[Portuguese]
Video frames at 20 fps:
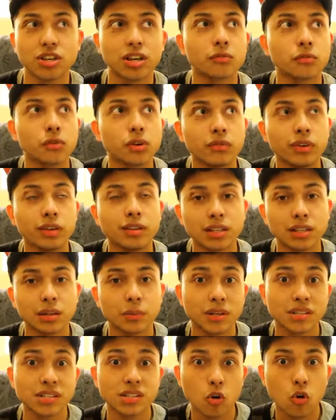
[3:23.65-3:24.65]
ela foi inventada
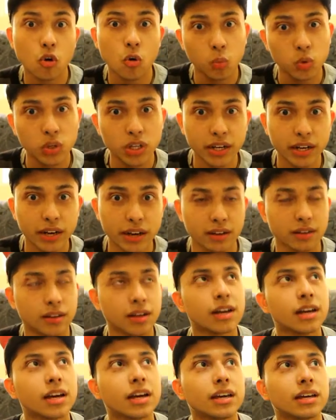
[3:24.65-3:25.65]
para se comunicar.
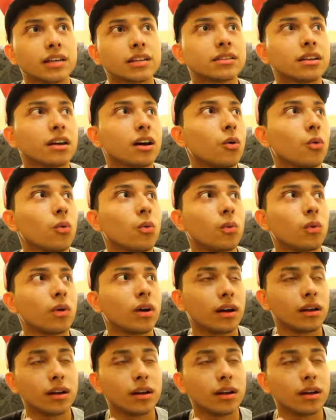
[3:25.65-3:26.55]
Então